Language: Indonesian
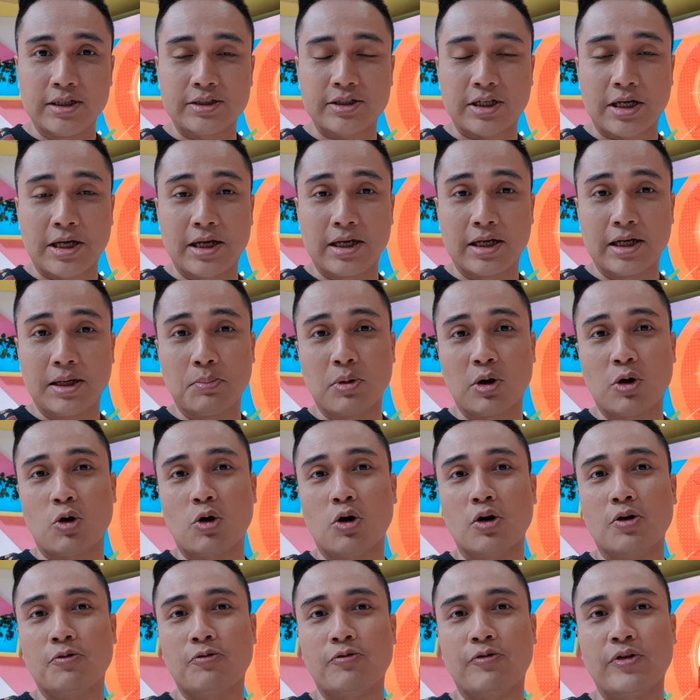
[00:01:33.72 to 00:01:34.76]
saya ingin
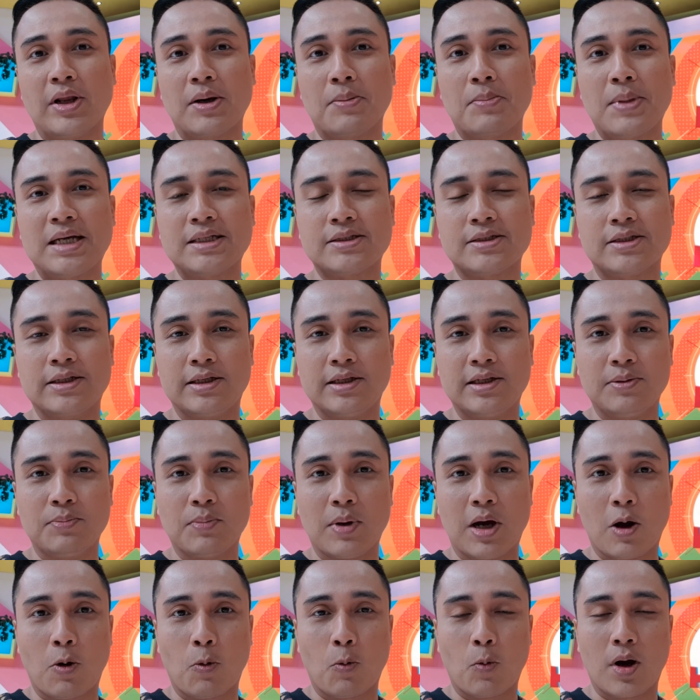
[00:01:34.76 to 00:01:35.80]
mengkonfirmasi
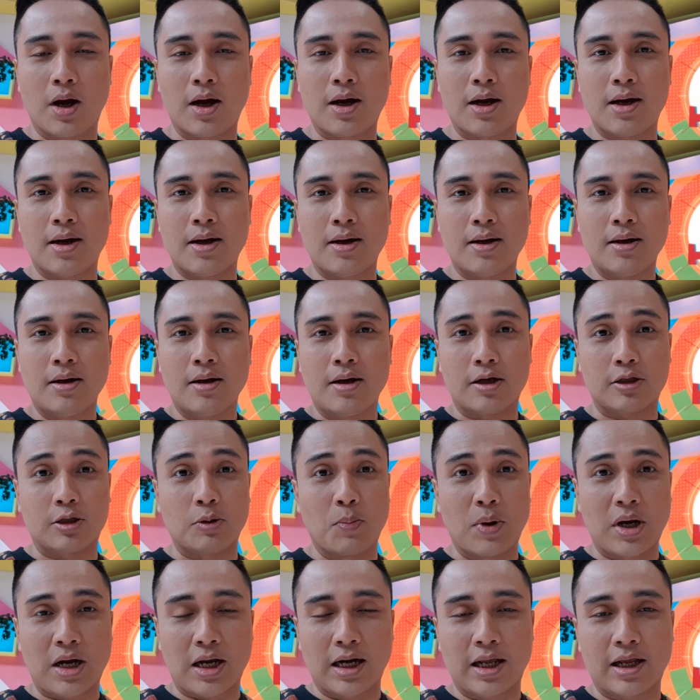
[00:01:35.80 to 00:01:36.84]
bahwa atau
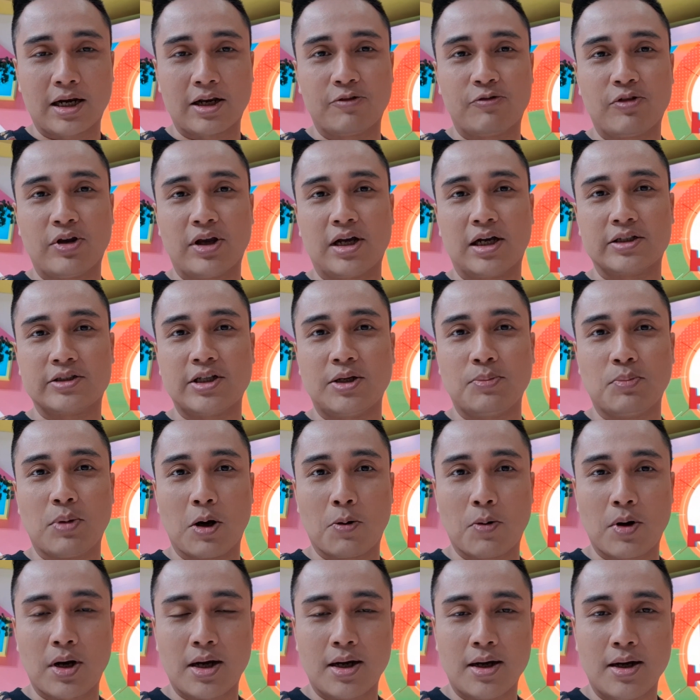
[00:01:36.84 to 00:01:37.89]
mengklarifikasi
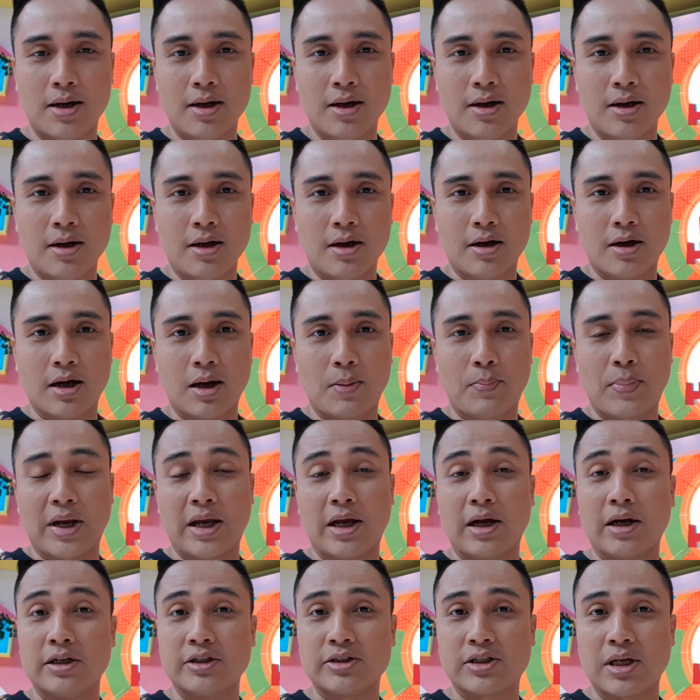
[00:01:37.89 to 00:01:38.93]
bahwa apa
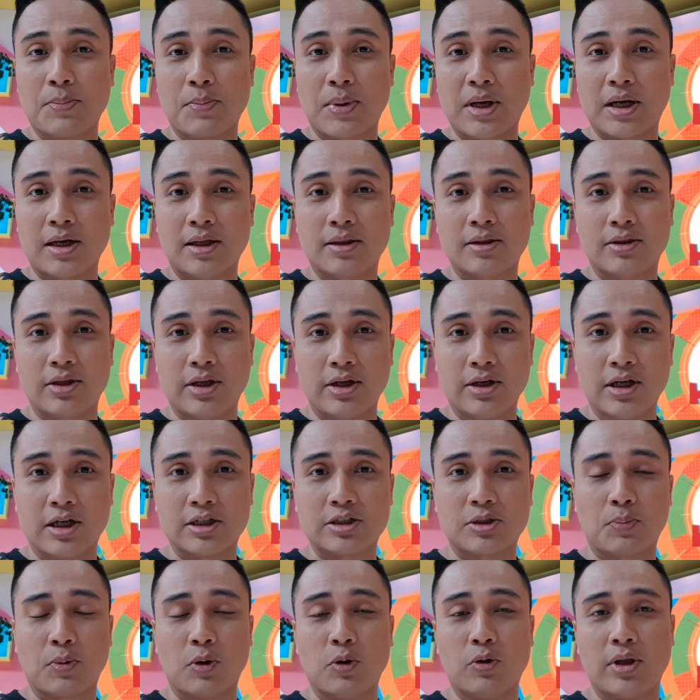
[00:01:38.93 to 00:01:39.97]
yang disampaikan tidak
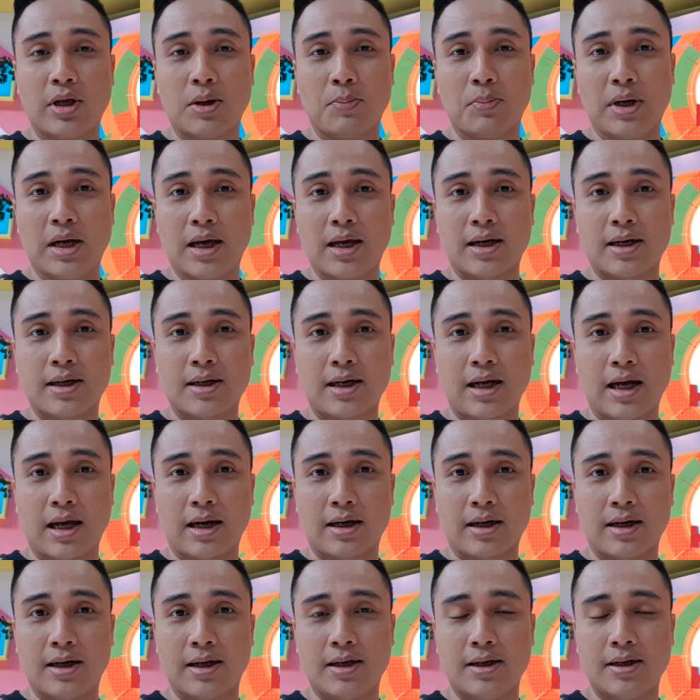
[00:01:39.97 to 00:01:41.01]
sepenuhnya benar
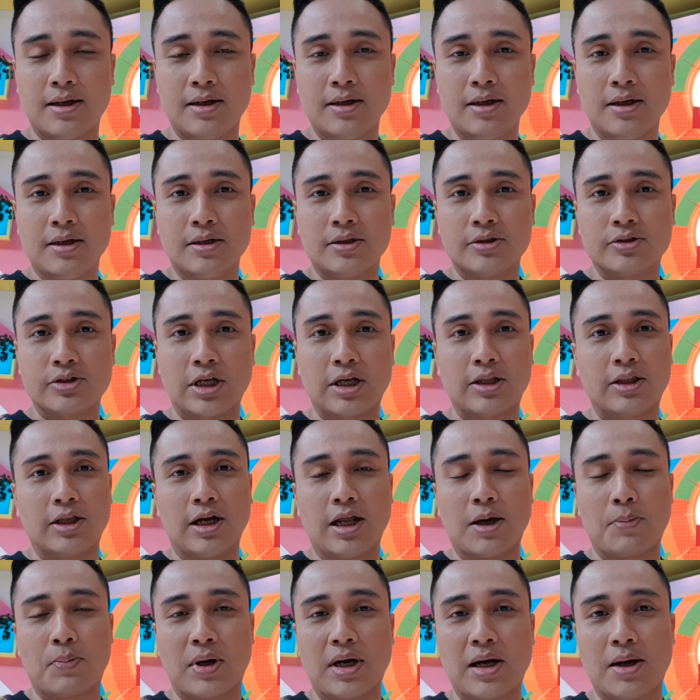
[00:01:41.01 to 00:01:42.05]
karena saya
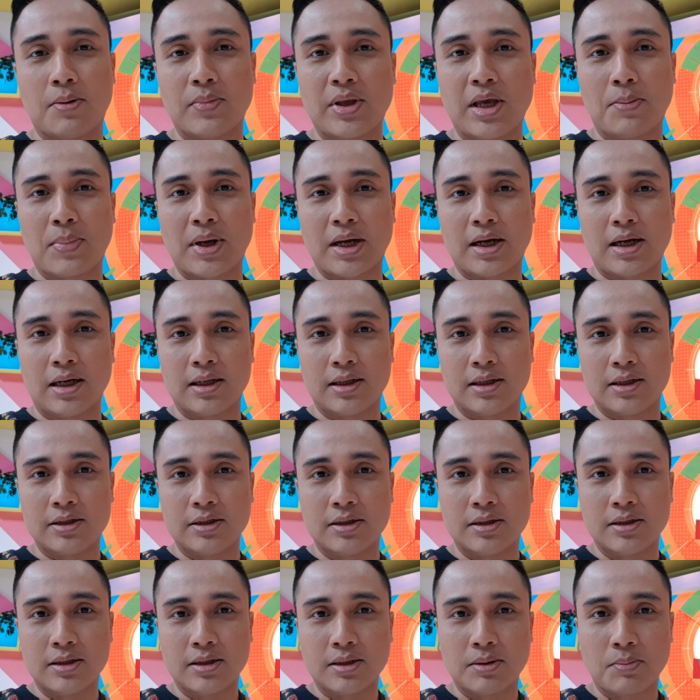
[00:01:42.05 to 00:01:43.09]
tidak pernah menyampaikan
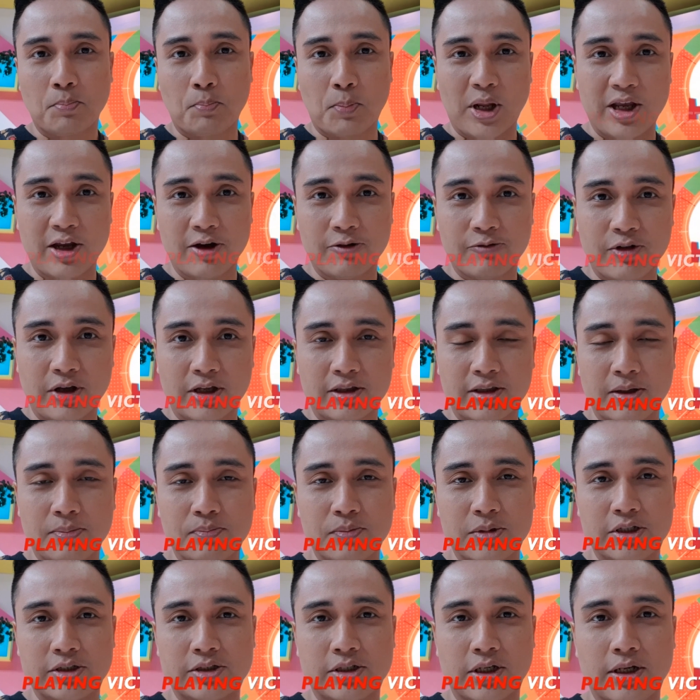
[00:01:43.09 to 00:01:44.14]
playing victim.
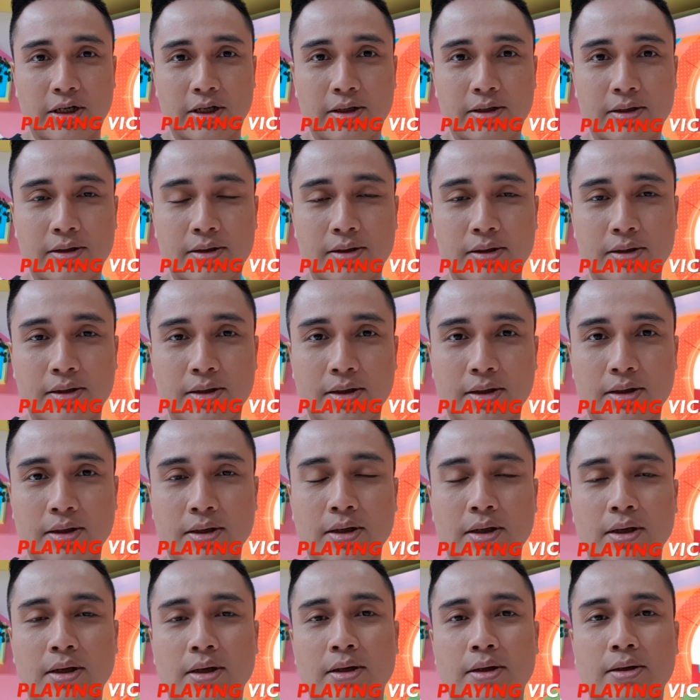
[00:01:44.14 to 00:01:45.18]
6 menit, 6
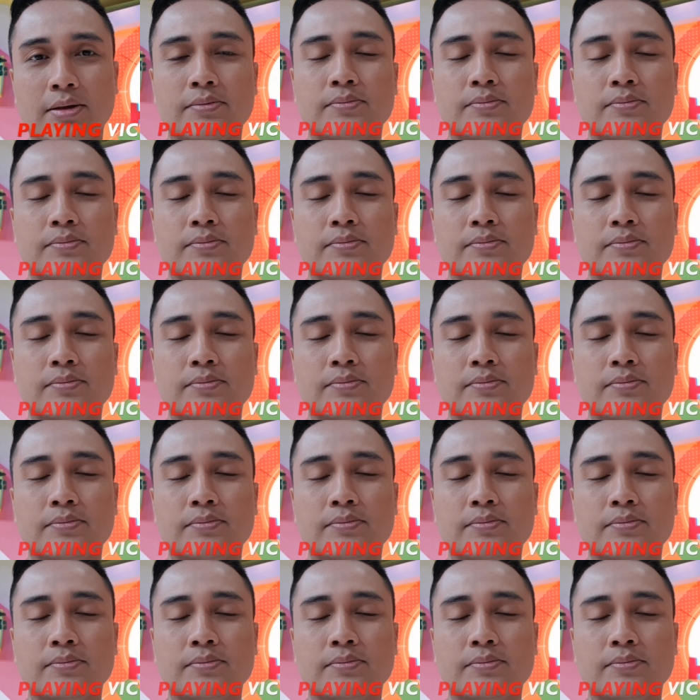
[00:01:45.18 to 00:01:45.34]
menit,